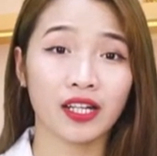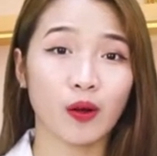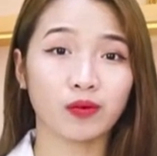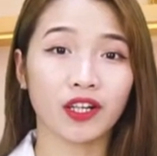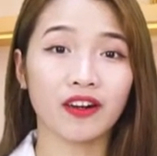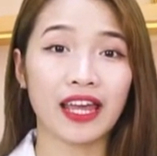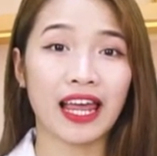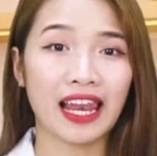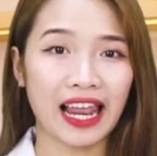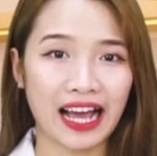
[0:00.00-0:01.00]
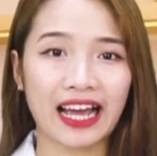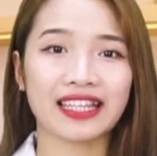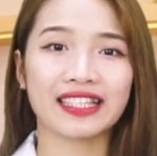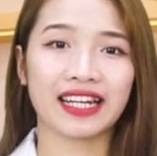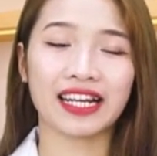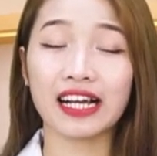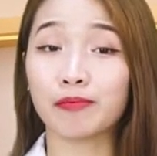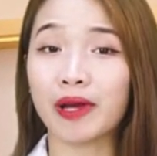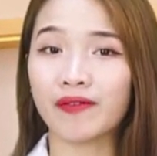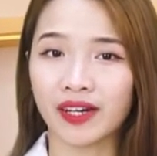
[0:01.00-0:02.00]
đồng thời là ngăn chặn các
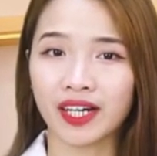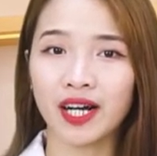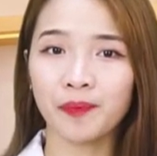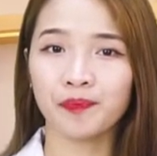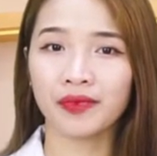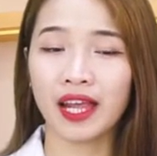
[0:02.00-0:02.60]
căn bệnh về khớp.